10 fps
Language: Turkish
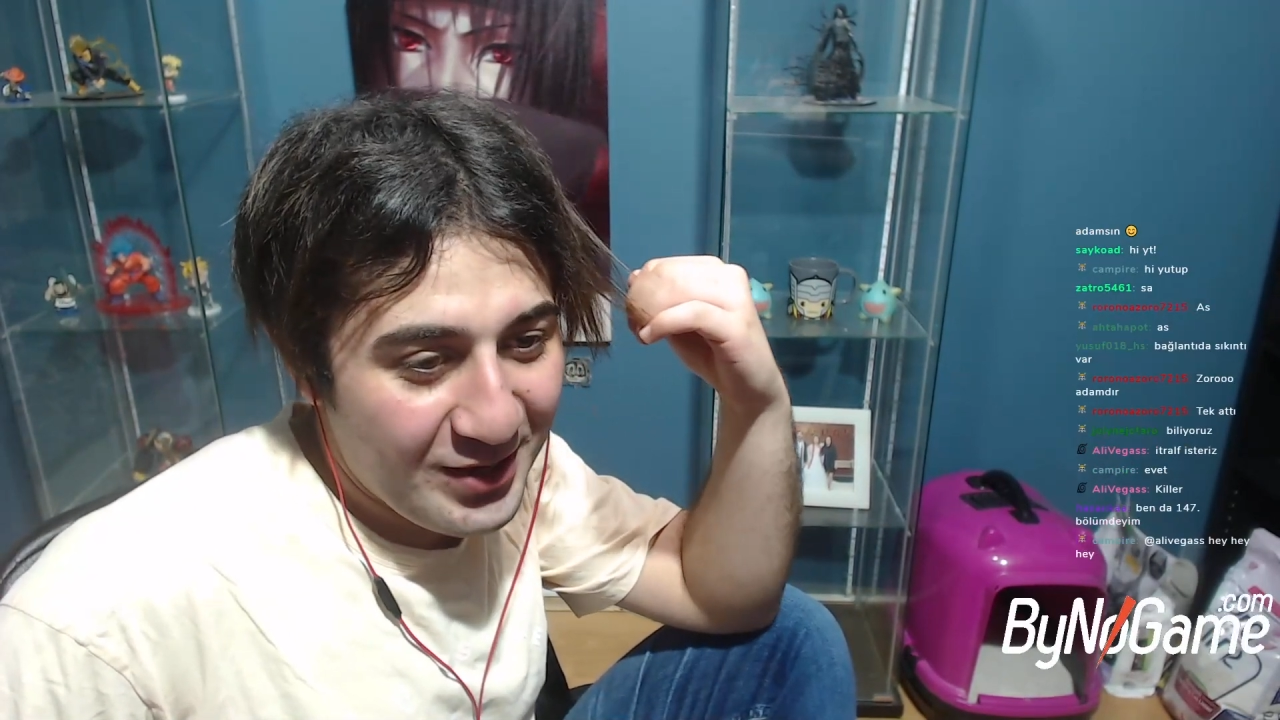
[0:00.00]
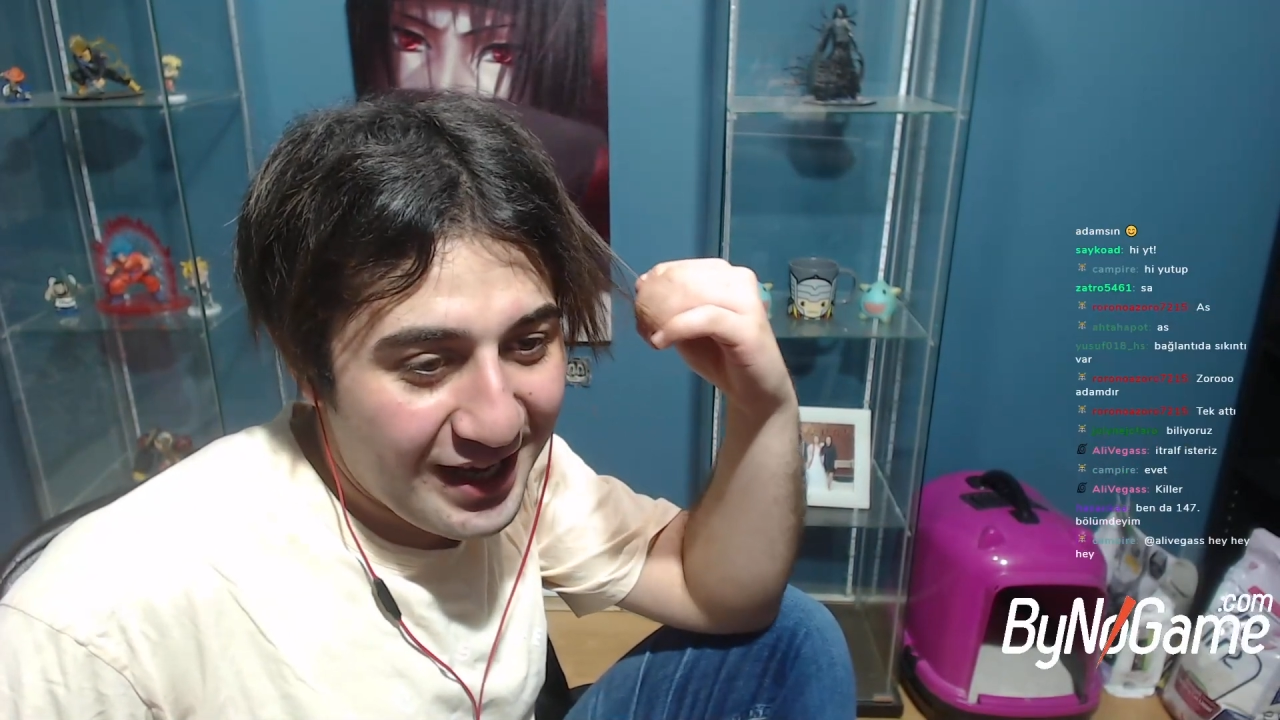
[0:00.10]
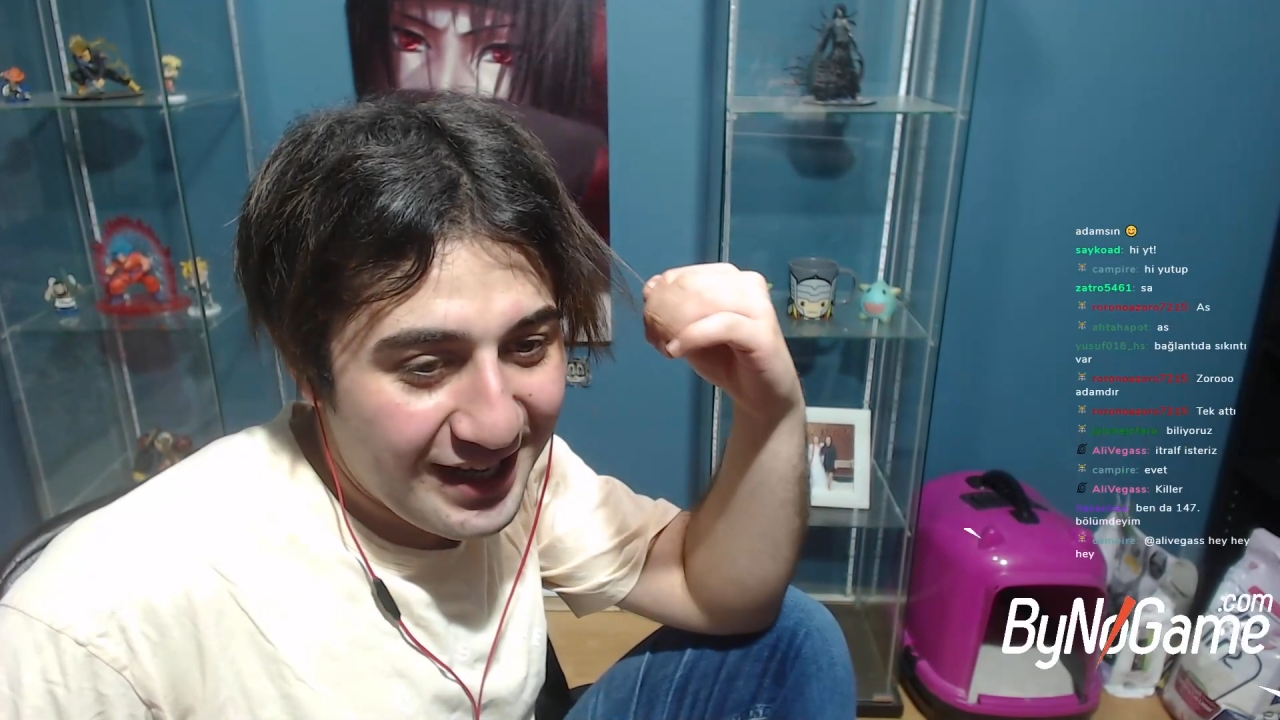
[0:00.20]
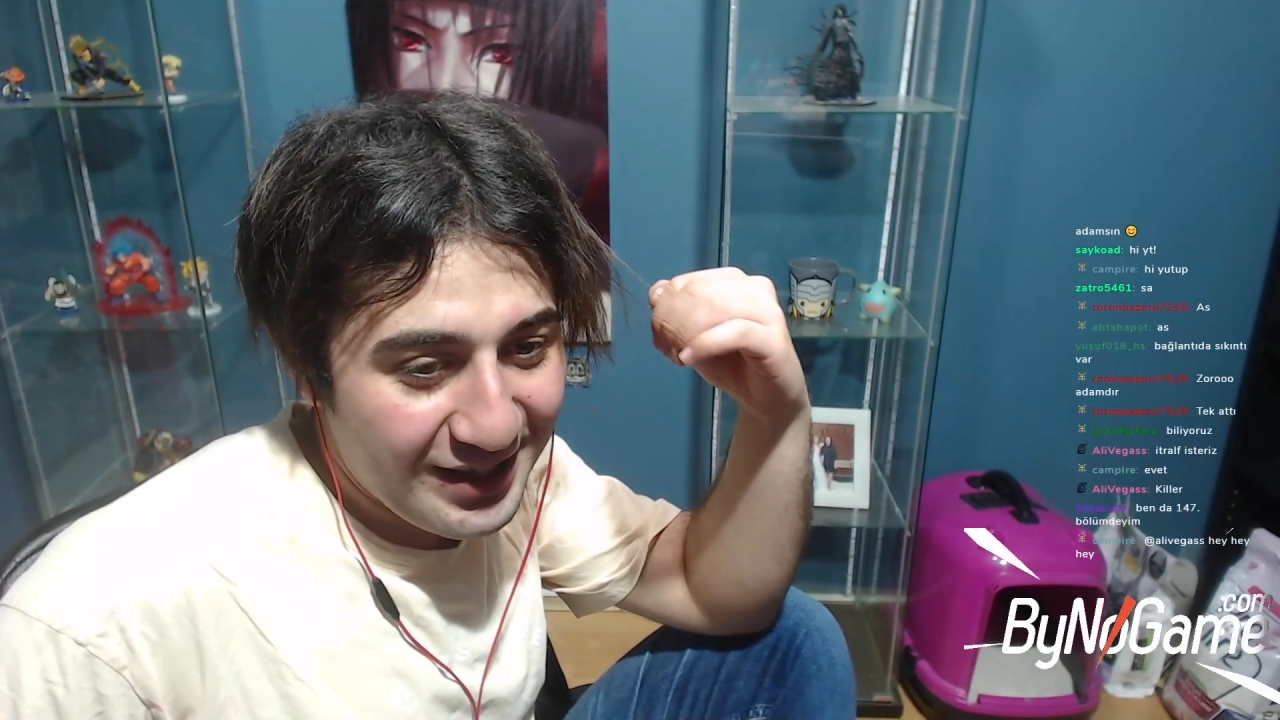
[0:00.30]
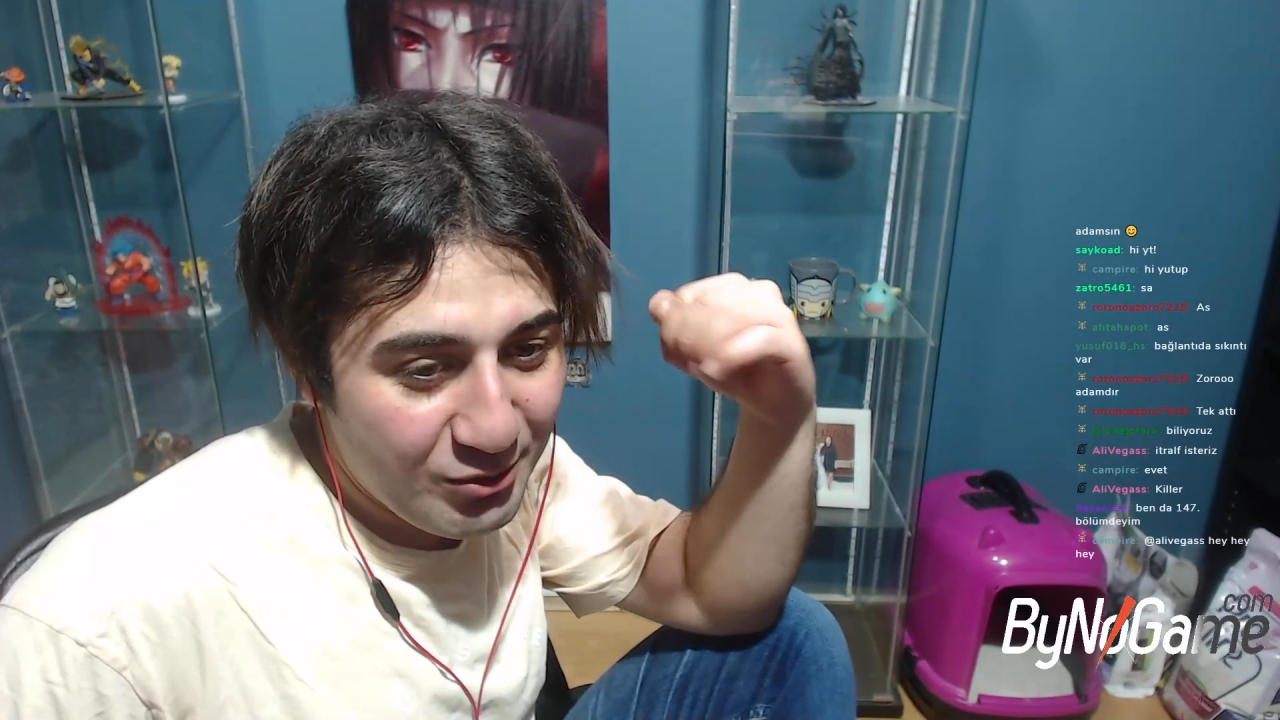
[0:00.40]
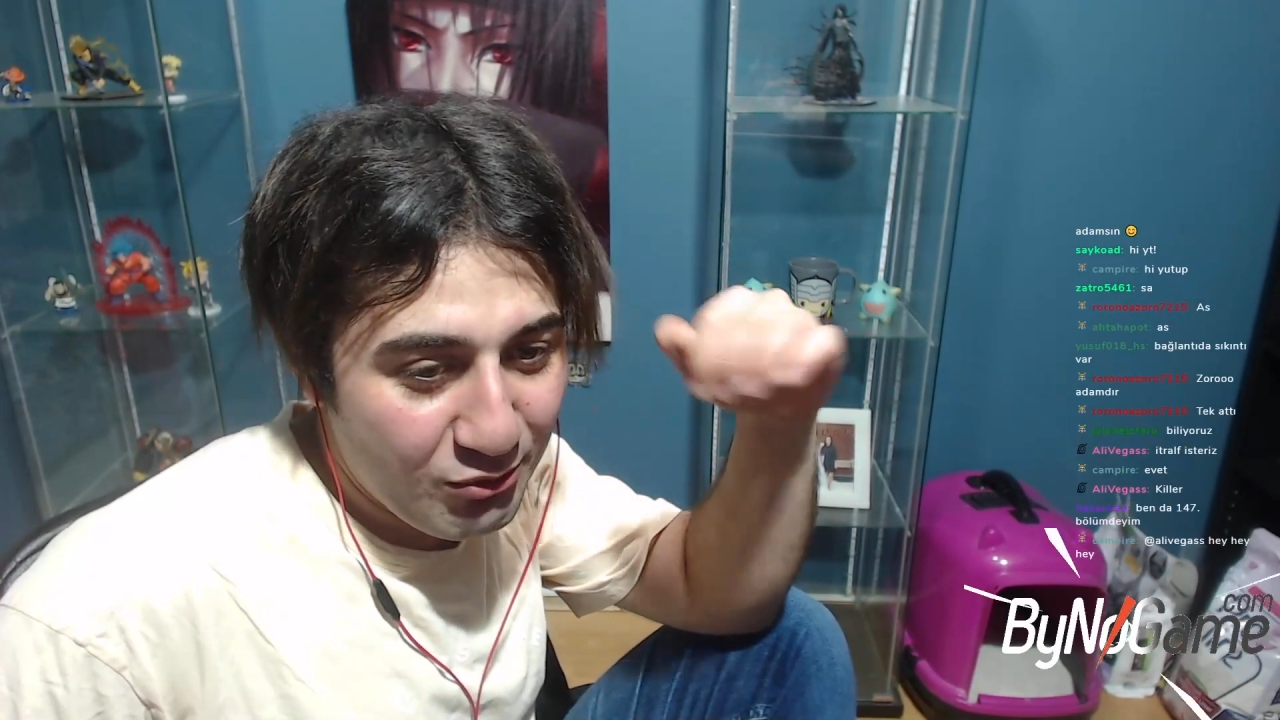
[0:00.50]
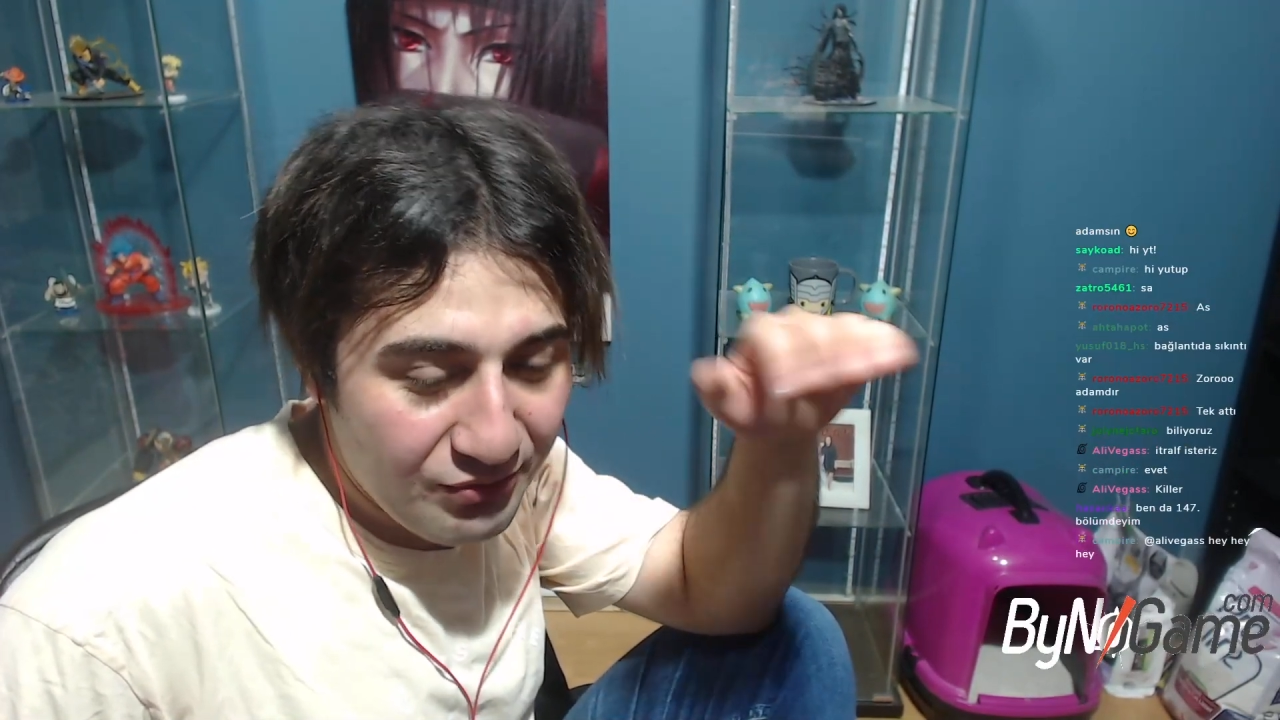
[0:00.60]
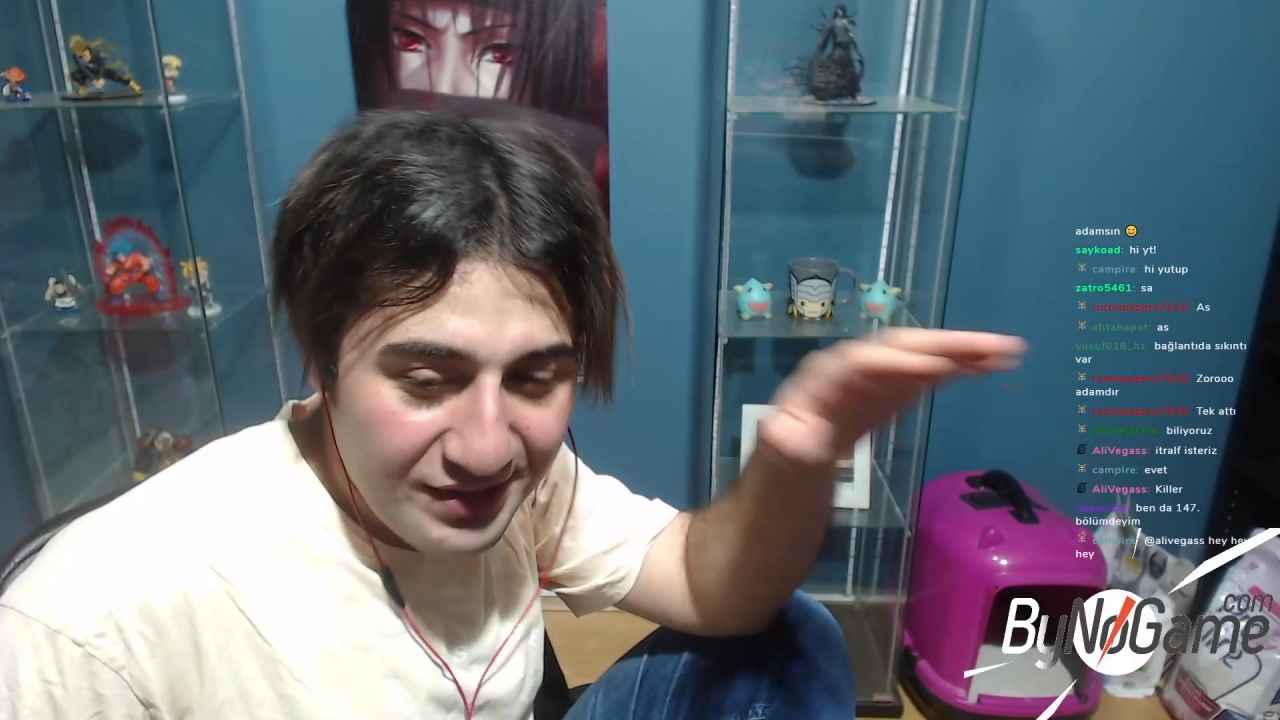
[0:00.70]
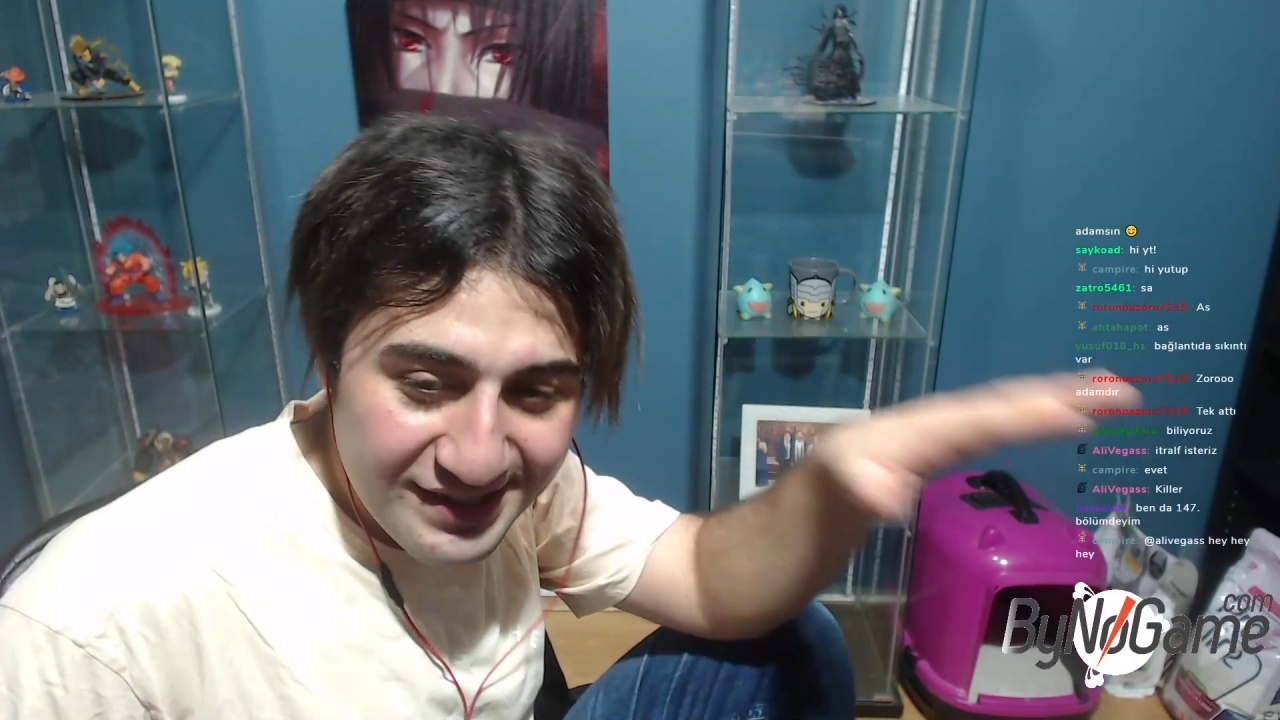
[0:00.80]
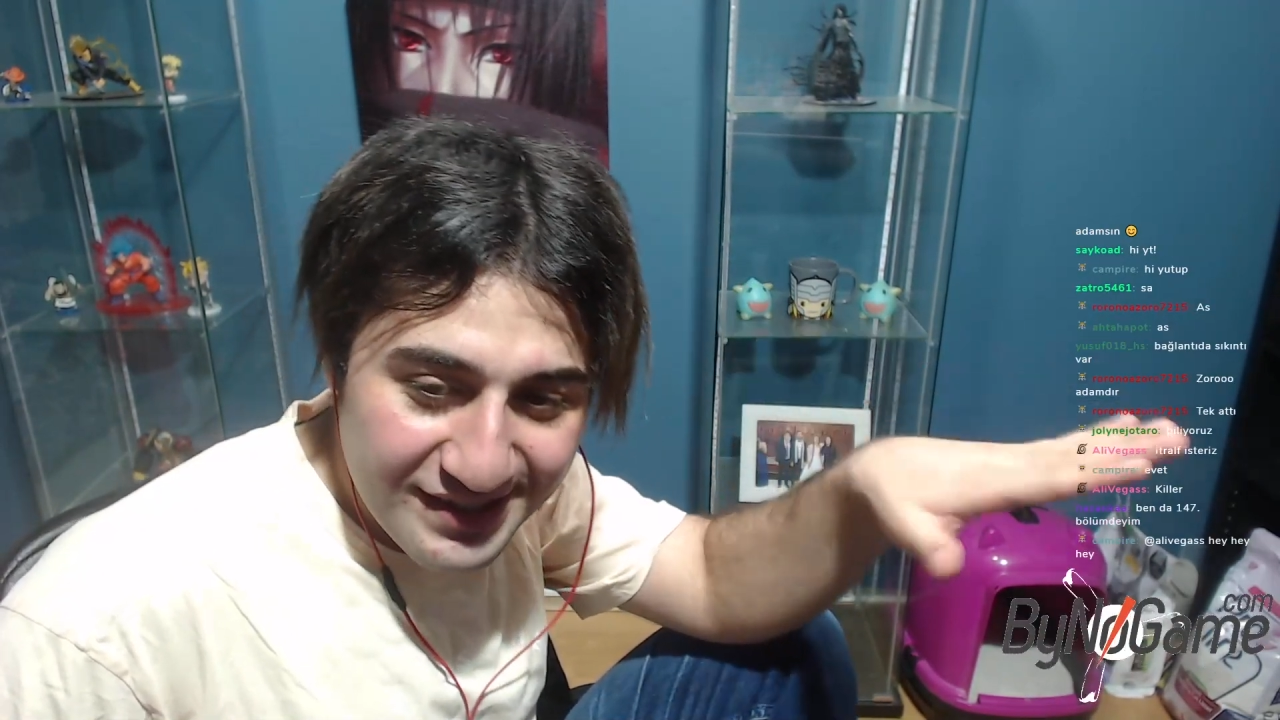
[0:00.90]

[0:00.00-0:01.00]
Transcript: Yani Luffy'nin